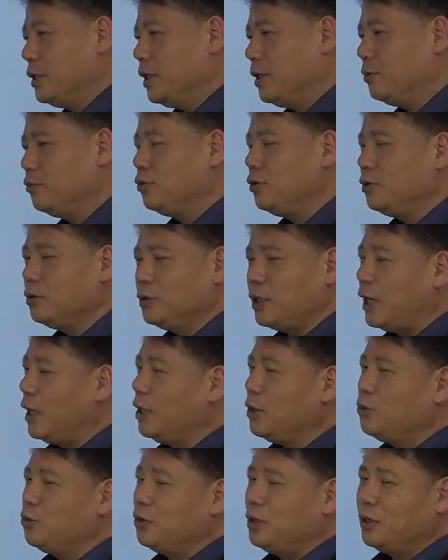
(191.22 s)
돼요. 물론
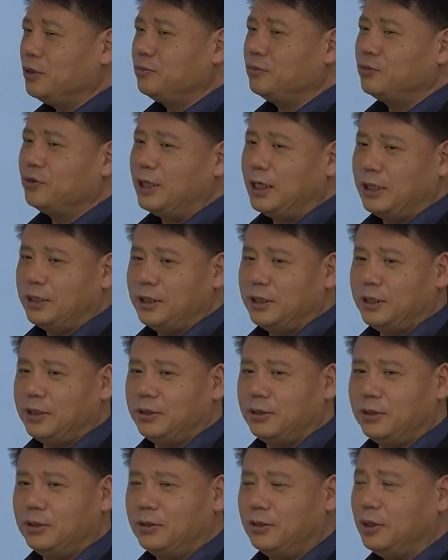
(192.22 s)
다 교대 근무는
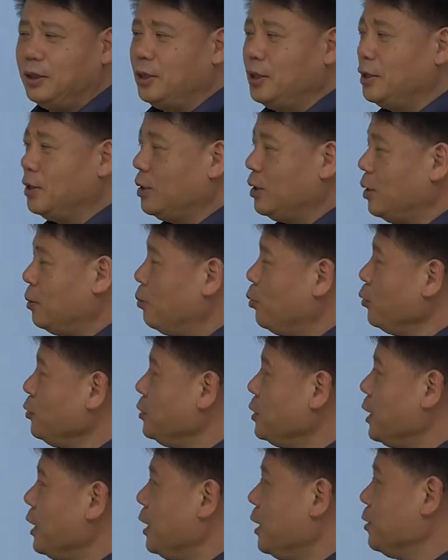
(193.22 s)
아니에요. 어,
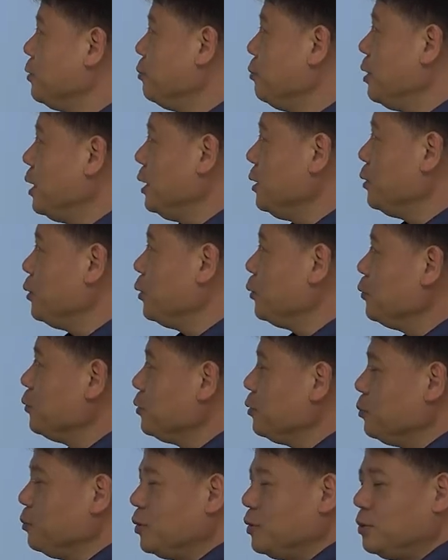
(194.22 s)
본사에 근무할
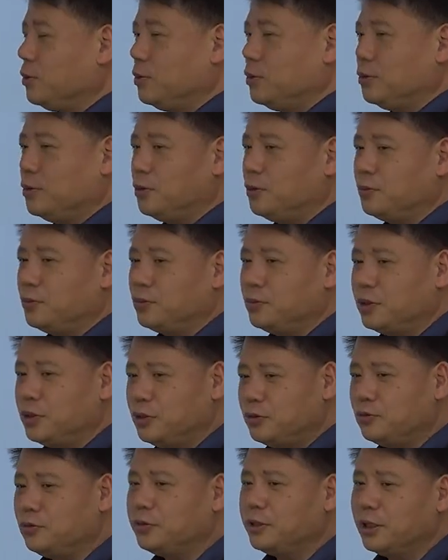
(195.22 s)
경우는 뭐
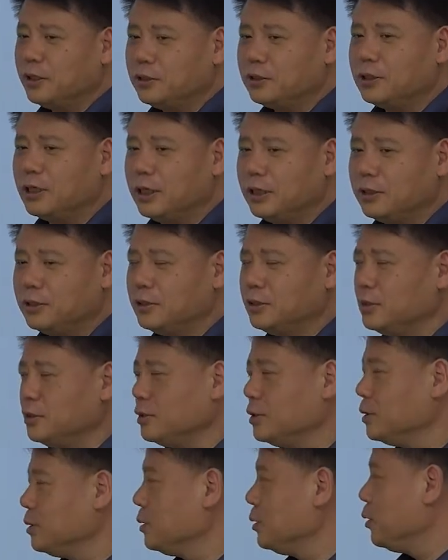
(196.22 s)
여러분들이 출퇴근을 하는
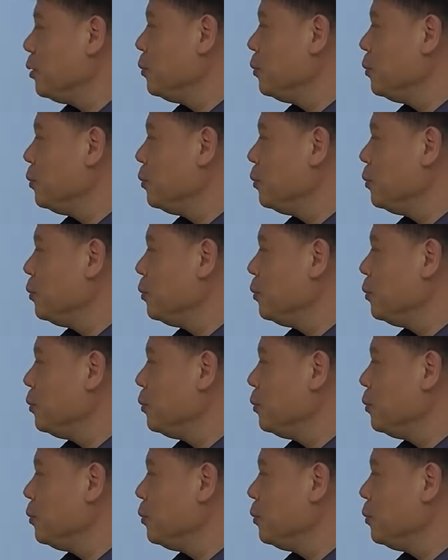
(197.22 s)
그런